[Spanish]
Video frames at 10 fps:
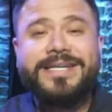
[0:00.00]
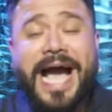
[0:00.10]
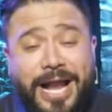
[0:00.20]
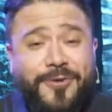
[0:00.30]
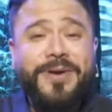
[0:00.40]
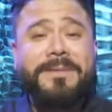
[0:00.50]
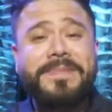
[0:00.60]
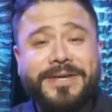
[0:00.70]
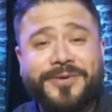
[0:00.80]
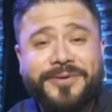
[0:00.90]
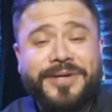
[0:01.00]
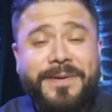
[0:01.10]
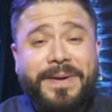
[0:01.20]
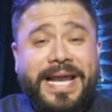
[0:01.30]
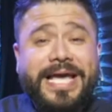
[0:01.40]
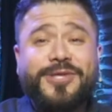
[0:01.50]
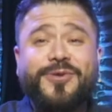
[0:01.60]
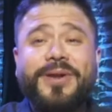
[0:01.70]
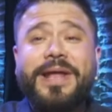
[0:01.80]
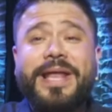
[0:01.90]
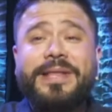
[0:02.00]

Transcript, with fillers: algún amigo para que tú le,